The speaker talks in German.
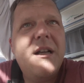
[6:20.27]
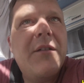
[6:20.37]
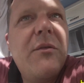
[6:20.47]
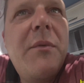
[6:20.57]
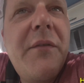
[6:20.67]
Da
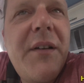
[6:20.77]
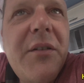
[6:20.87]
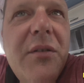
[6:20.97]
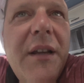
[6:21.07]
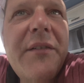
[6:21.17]
können wir
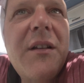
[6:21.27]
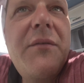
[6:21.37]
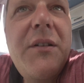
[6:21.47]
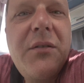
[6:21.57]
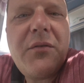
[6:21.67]
vielleicht ein extra
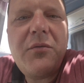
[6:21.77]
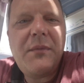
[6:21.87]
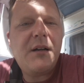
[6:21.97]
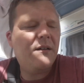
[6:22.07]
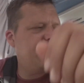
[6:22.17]
Video zu
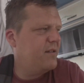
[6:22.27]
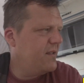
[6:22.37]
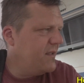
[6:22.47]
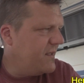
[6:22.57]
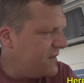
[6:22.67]
machen.
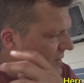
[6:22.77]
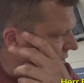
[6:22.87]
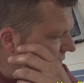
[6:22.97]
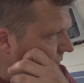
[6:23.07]
Ne?